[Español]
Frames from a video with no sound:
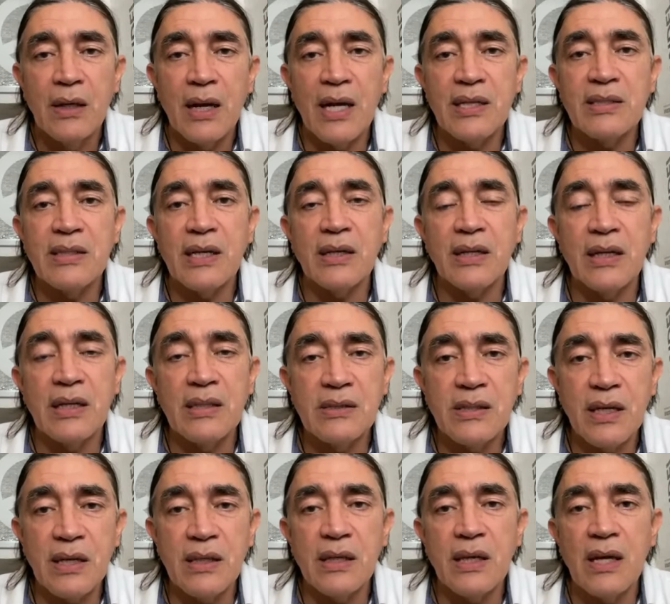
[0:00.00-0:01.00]
Hace
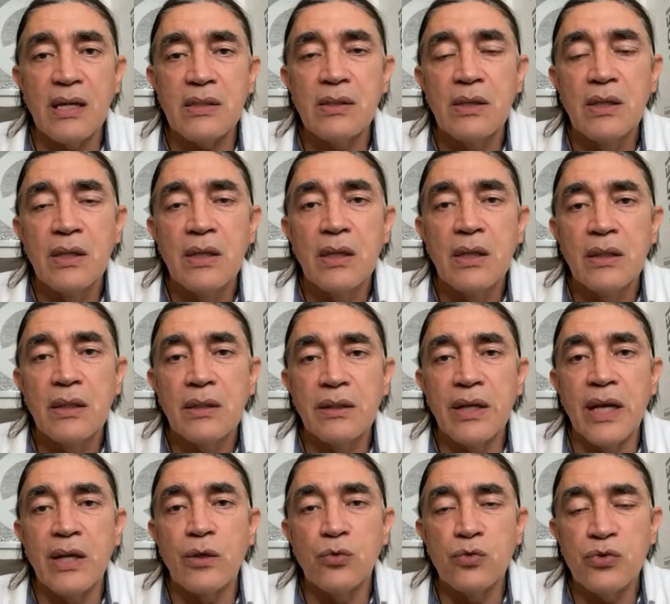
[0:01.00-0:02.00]
15 días
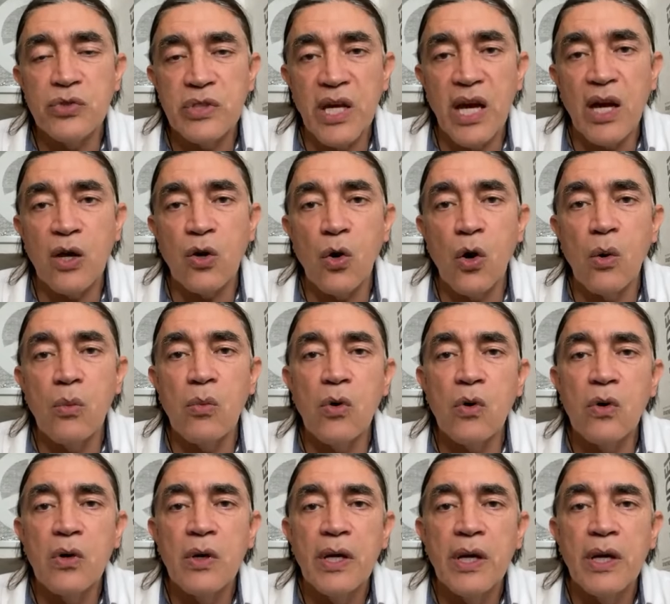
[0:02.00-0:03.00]
denuncié
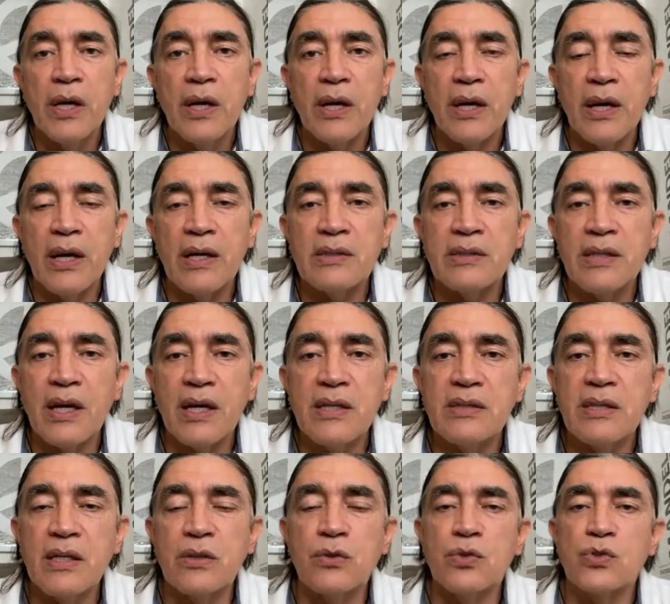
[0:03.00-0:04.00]
cómo esta
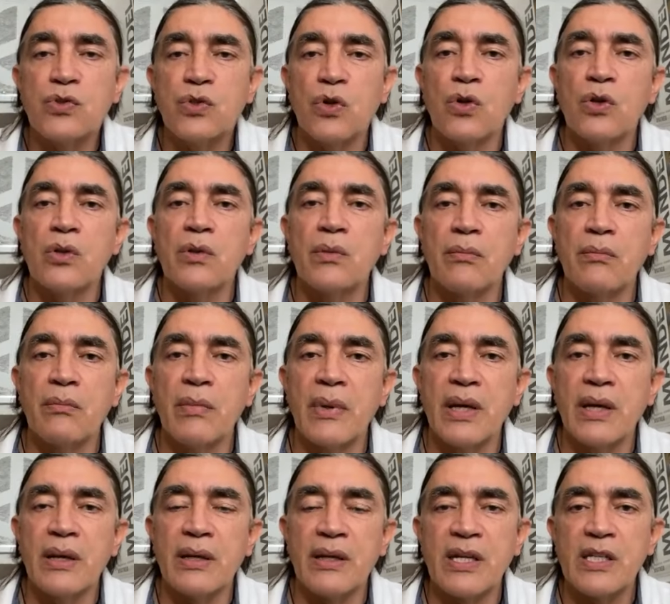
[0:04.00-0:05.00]
institución
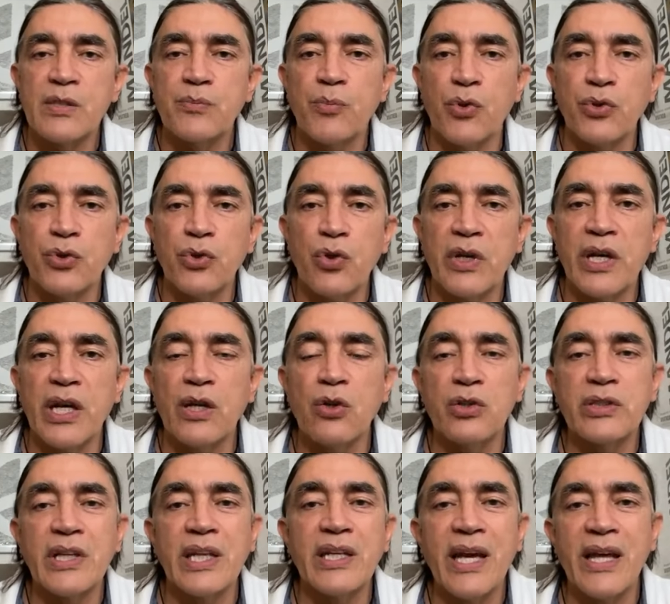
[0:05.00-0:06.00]
me respondió que
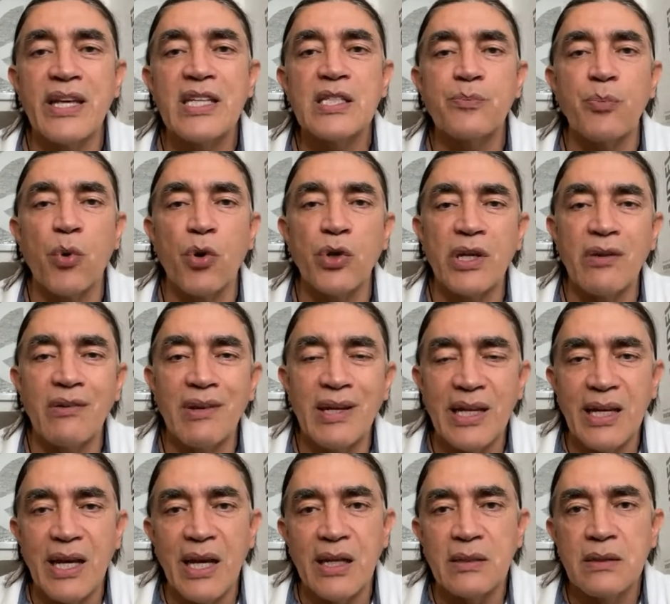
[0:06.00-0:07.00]
no tenía
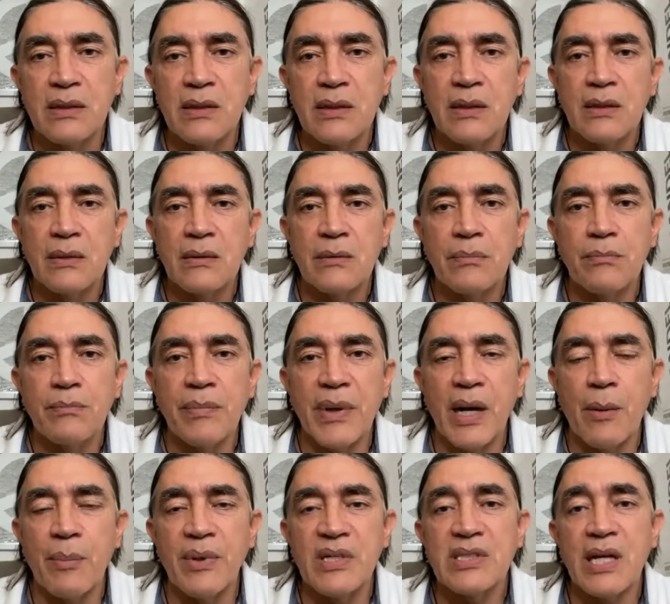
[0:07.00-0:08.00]
disponibilidad
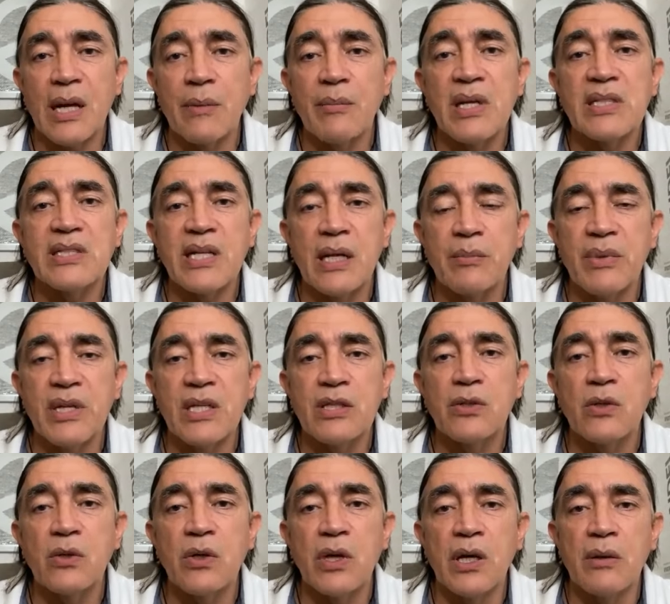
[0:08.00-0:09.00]
para prestarme el
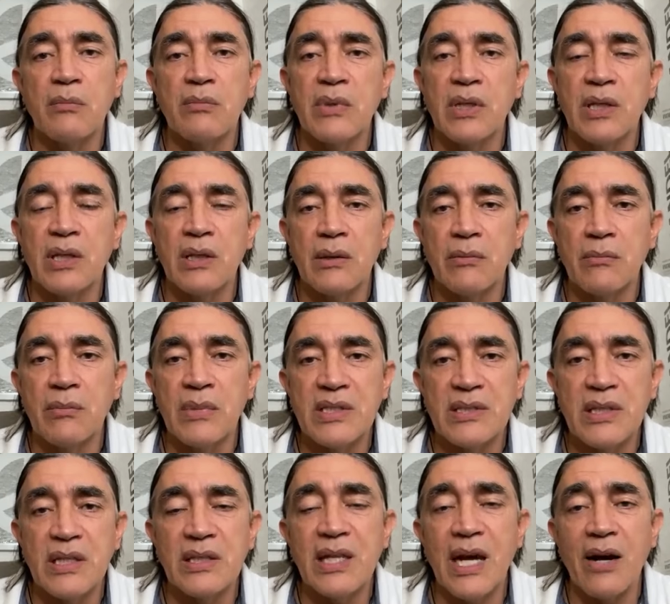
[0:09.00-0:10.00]
servicio en mi
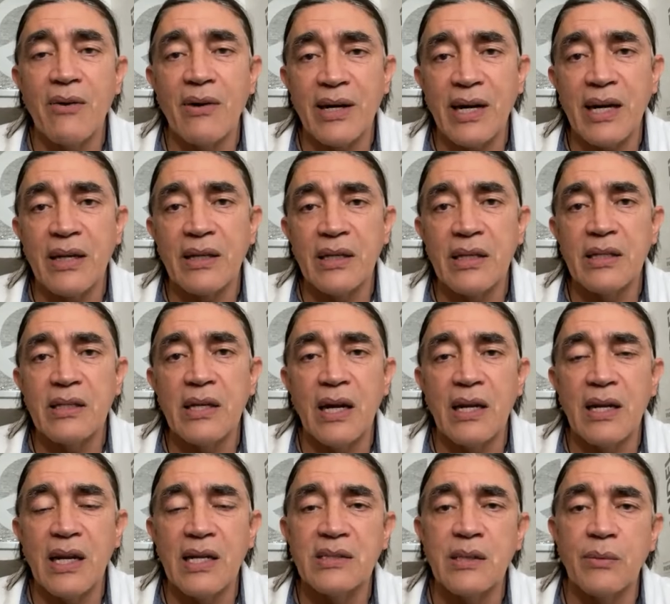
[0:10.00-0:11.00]
visita a Barranquilla
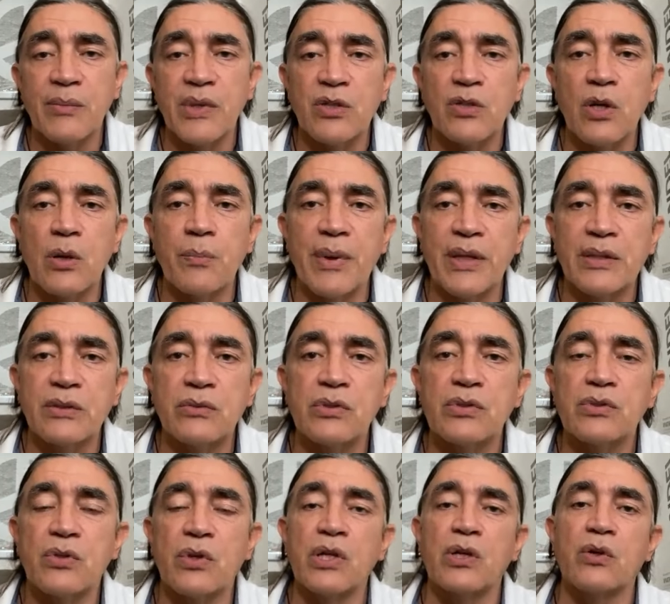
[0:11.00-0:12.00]
al lanzamiento del pacto
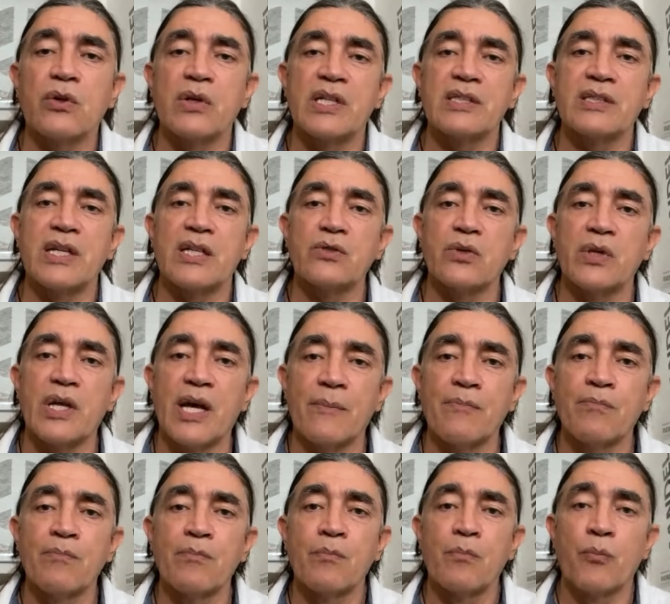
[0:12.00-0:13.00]
histórico en esta
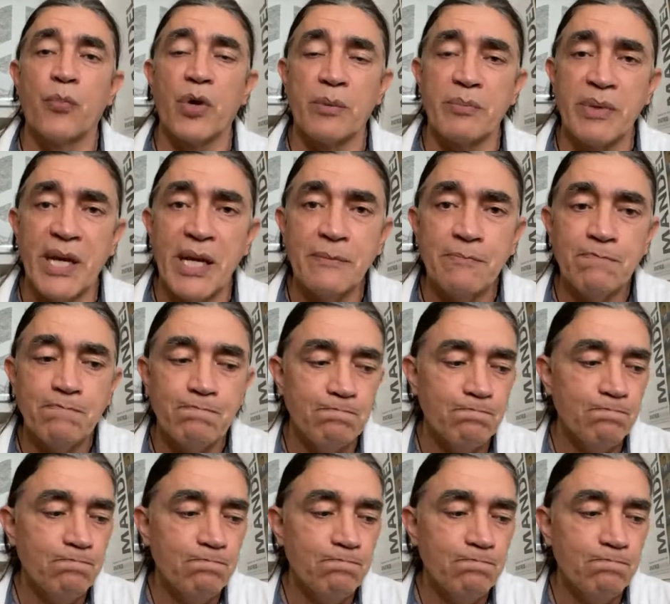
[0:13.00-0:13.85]
ciudad. Pues bien,